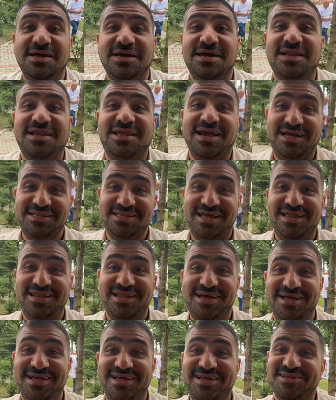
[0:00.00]
القعده
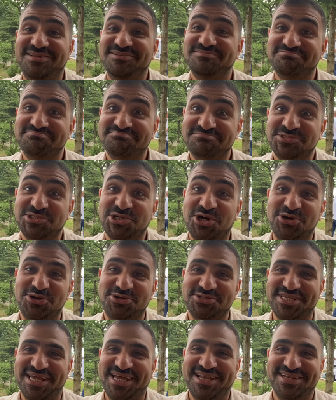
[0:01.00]
هنا شوك
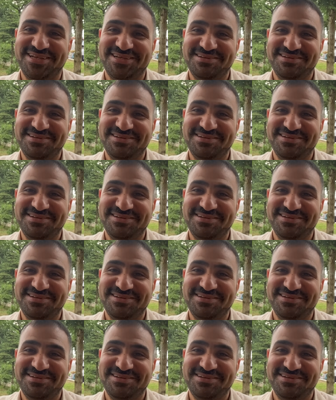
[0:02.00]
جزل